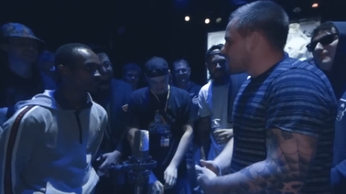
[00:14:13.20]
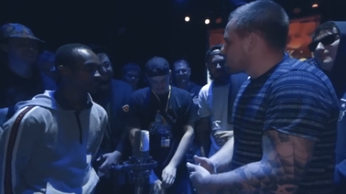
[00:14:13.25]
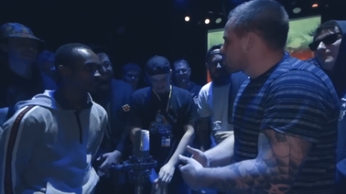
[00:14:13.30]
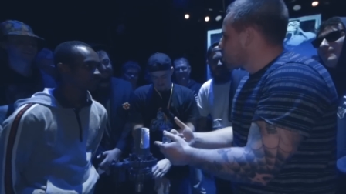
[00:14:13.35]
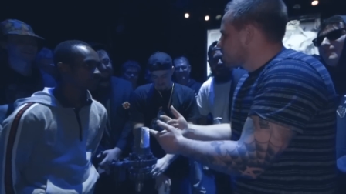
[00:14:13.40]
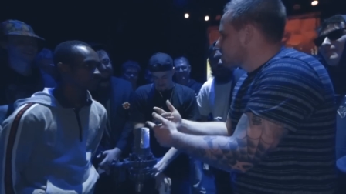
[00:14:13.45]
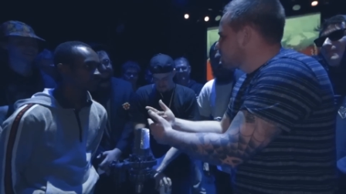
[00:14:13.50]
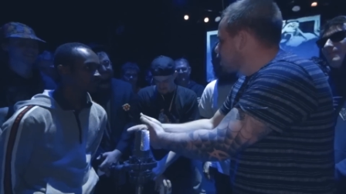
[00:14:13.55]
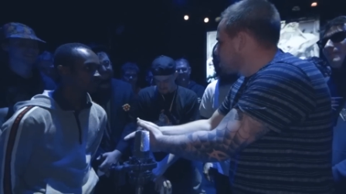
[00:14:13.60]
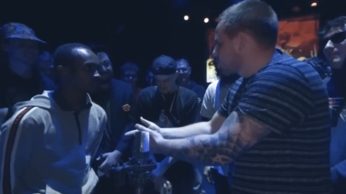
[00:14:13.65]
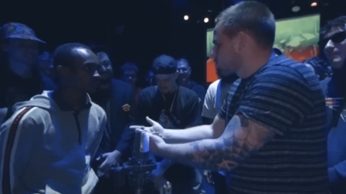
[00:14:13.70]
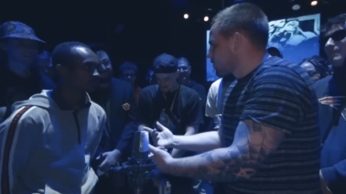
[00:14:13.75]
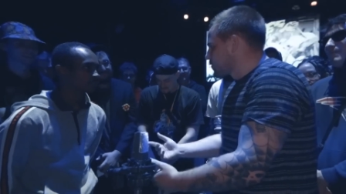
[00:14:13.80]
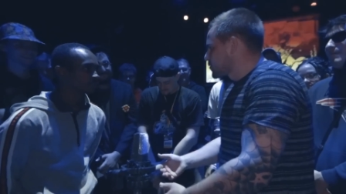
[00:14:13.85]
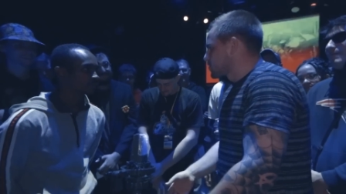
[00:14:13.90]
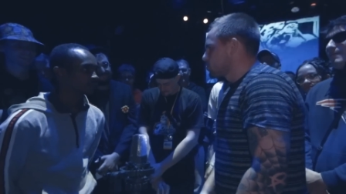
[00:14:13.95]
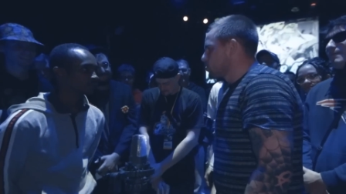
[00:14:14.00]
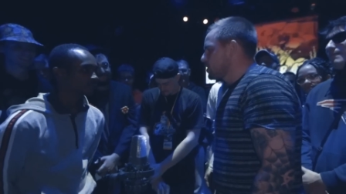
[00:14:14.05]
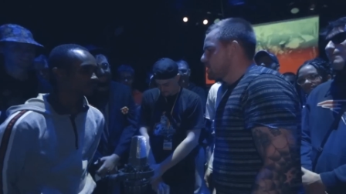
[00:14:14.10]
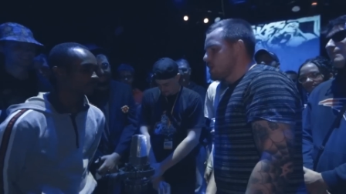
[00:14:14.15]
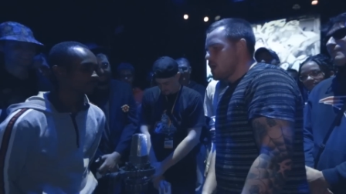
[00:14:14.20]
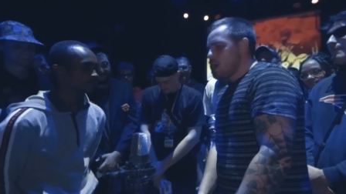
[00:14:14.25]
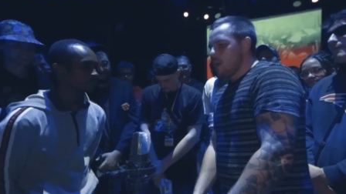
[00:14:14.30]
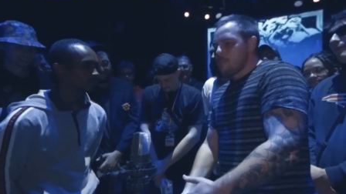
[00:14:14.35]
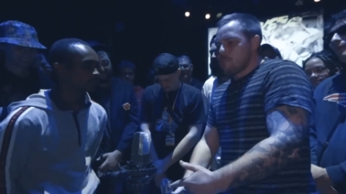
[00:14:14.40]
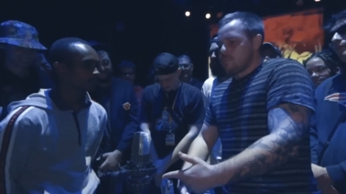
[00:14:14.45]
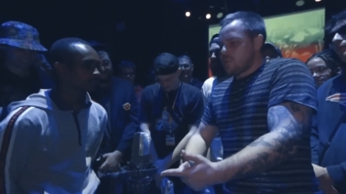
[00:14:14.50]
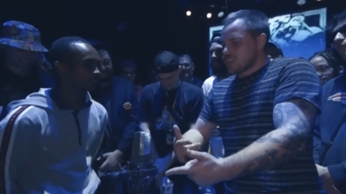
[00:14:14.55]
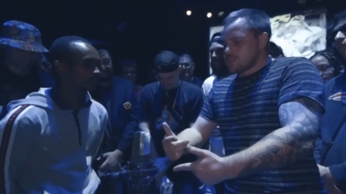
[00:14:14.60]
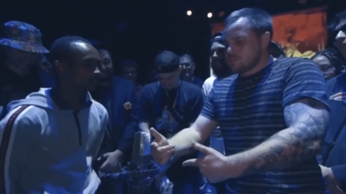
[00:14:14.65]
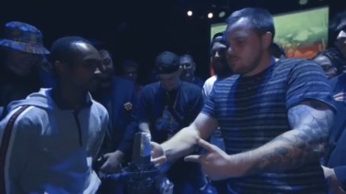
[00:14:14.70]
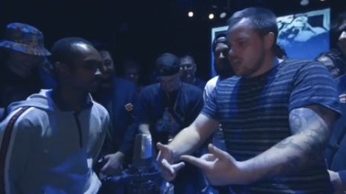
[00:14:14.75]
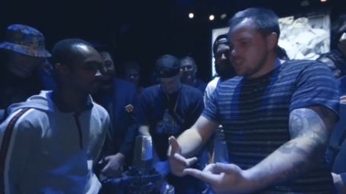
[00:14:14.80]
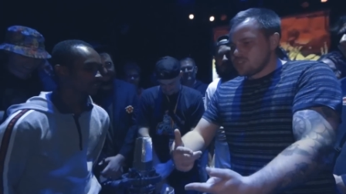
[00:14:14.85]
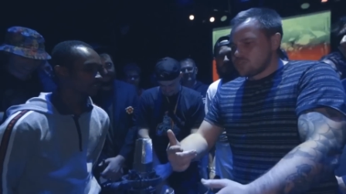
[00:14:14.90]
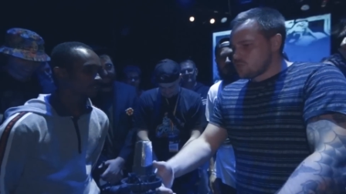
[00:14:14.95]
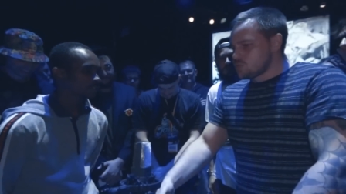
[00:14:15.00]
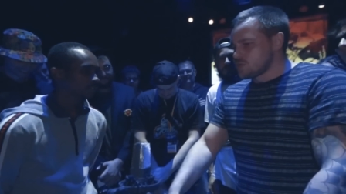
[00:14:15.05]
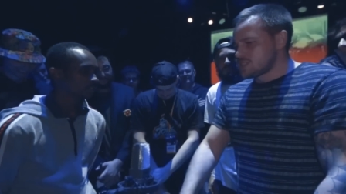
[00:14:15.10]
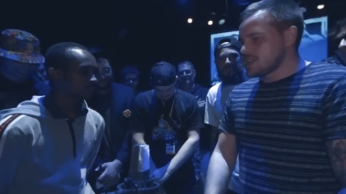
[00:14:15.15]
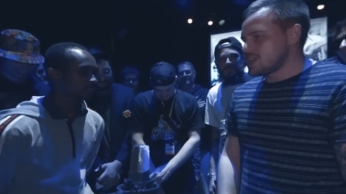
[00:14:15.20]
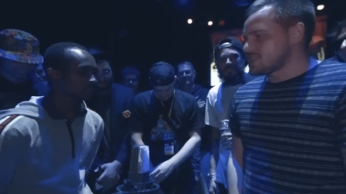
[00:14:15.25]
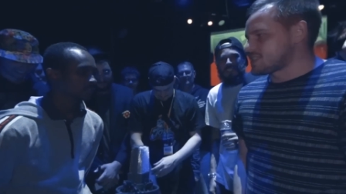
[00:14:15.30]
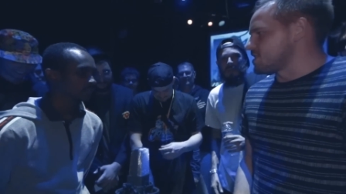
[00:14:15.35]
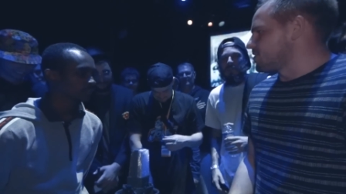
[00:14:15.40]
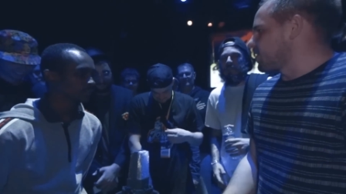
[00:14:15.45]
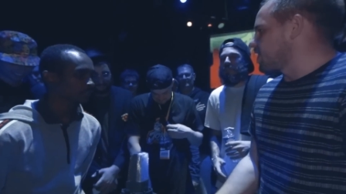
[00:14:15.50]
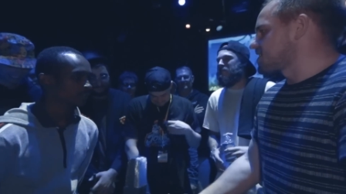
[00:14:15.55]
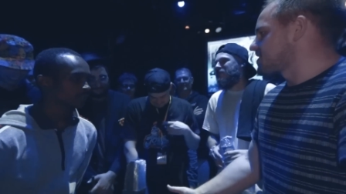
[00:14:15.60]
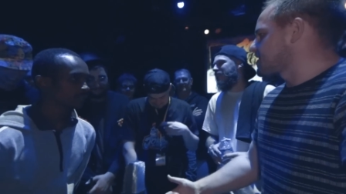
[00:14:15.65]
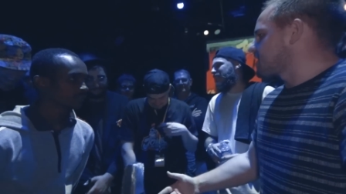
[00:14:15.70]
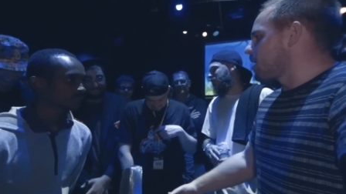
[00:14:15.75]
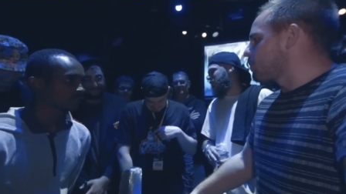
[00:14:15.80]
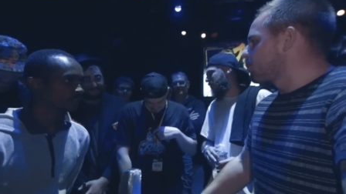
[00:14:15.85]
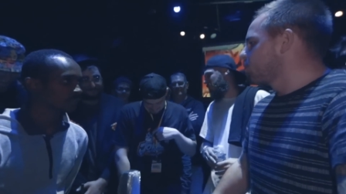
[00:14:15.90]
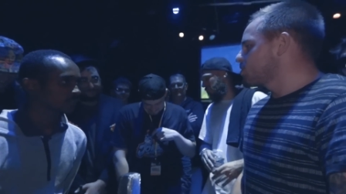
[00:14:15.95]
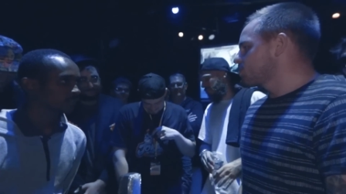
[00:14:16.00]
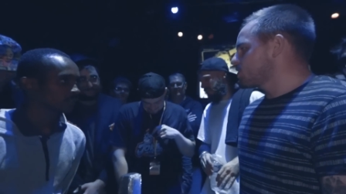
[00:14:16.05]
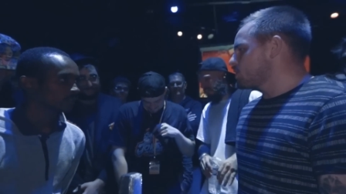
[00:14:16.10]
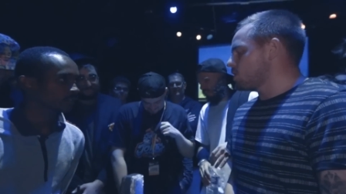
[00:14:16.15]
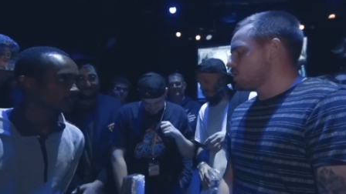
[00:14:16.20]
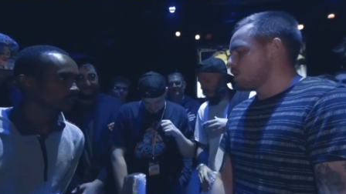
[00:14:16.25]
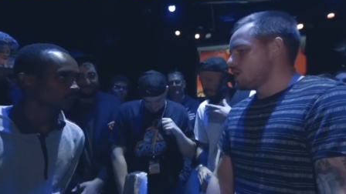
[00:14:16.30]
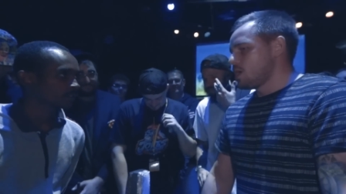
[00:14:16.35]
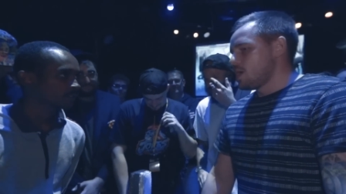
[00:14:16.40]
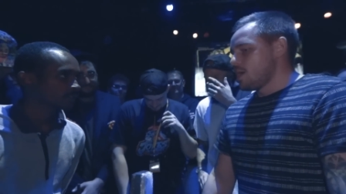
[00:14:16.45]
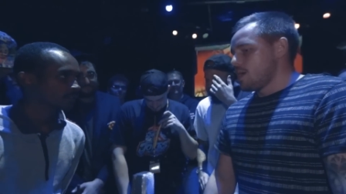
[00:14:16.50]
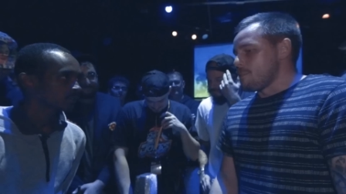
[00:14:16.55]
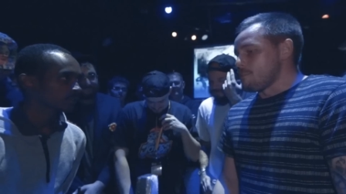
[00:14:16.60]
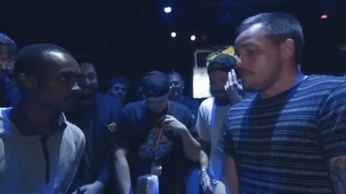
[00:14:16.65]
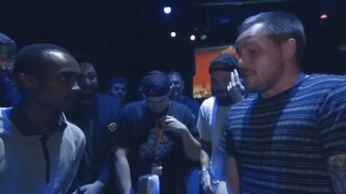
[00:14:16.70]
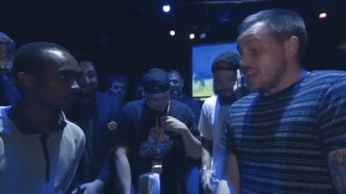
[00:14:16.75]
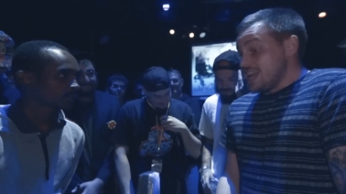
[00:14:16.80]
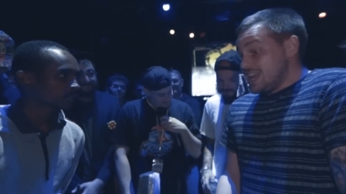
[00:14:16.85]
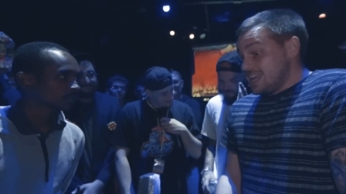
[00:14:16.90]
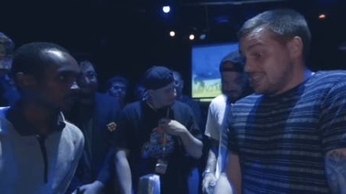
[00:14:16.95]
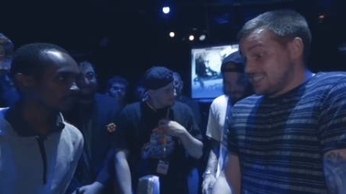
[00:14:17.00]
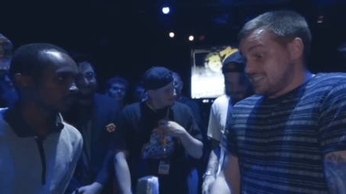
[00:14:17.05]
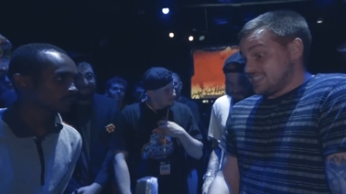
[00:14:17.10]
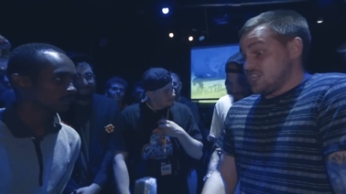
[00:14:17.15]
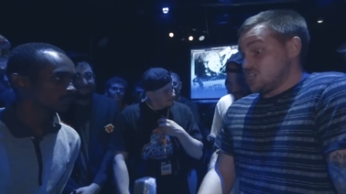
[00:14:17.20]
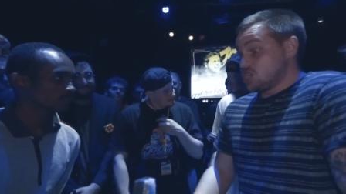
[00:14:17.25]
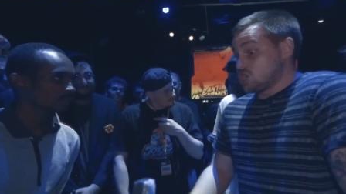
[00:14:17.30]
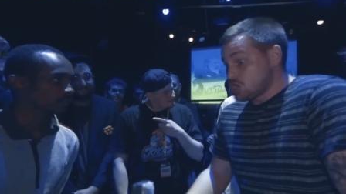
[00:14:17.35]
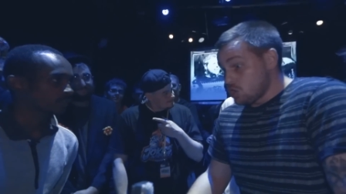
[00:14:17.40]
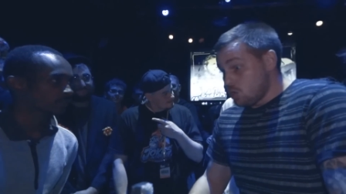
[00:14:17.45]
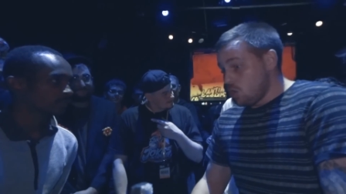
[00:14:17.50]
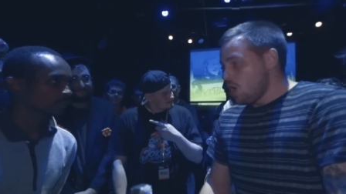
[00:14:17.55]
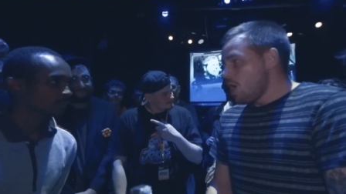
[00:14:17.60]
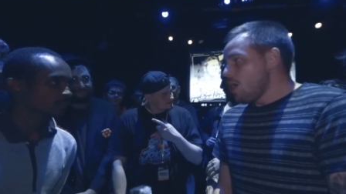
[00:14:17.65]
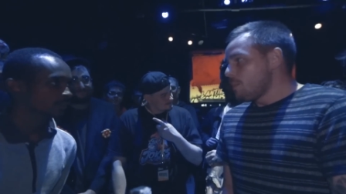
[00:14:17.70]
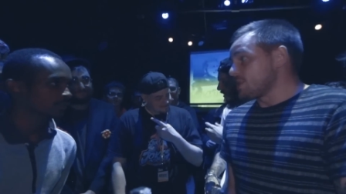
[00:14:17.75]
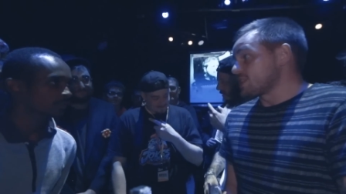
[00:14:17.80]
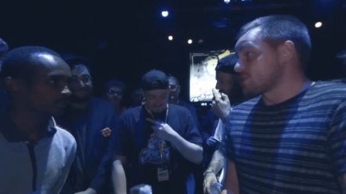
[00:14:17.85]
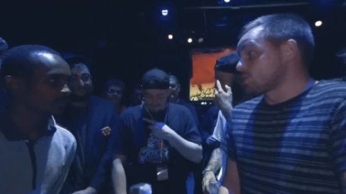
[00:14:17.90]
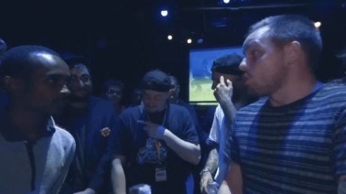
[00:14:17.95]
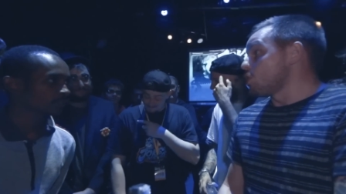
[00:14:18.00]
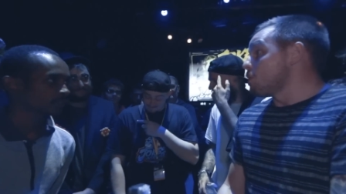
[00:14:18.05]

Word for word: t'as choisi les chauves-souris, Batman, tout ça, c'est vrai que c'est imposant. Mais là, c'est chaud, parce que